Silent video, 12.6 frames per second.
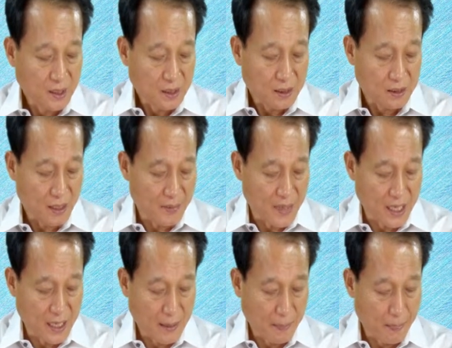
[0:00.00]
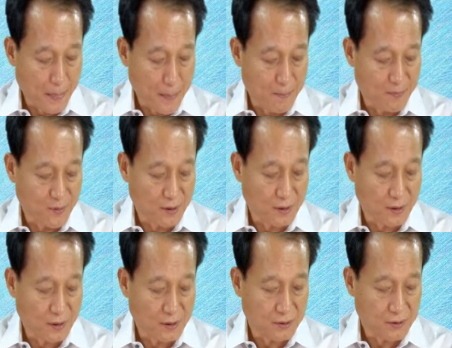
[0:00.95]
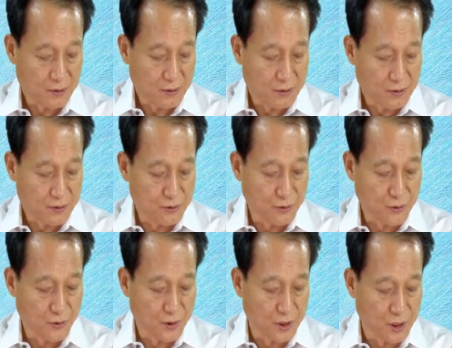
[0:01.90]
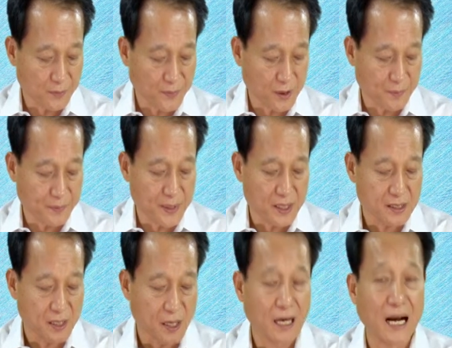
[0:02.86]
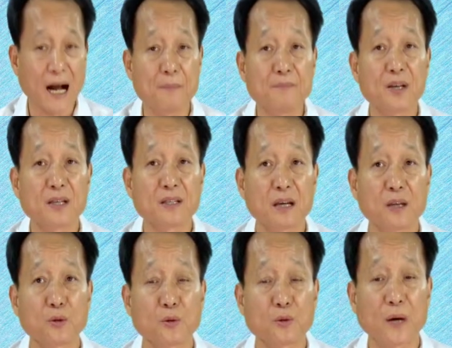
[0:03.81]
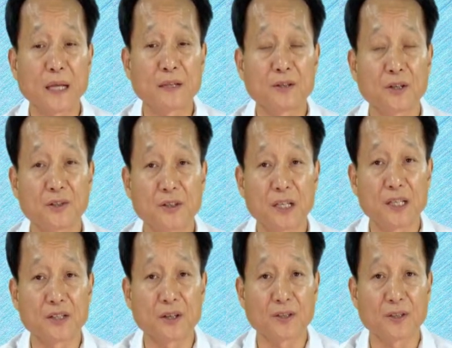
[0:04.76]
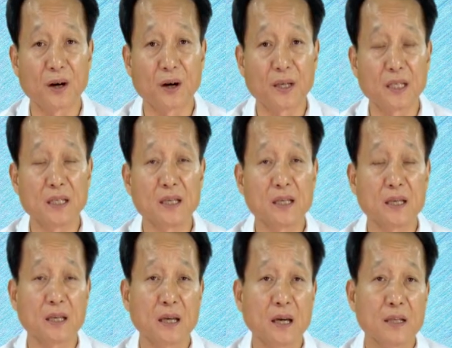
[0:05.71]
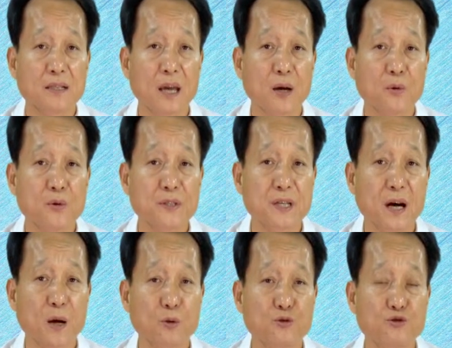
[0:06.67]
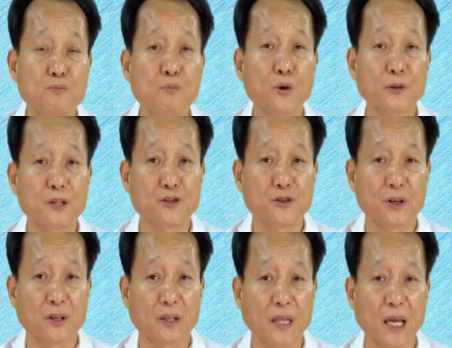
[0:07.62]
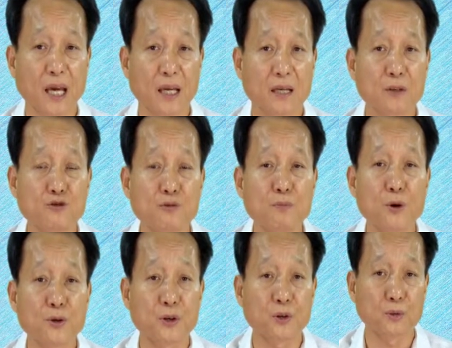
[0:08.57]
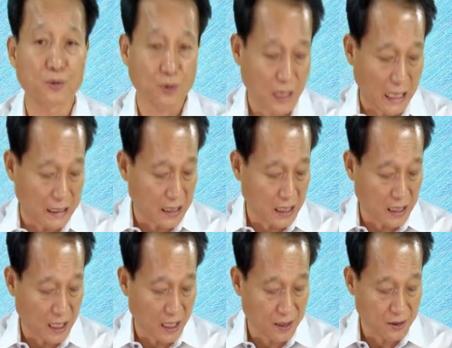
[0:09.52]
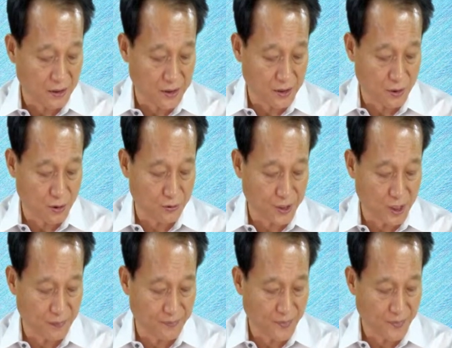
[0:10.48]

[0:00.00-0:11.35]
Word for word: 그 다음에, 음, 중소기업 특별세 감면제도 같은 것들이 있어서 이 세액공제하고 중복될 수 있는데 이거 중복 적용도 가능하다 하는 것인 거고요.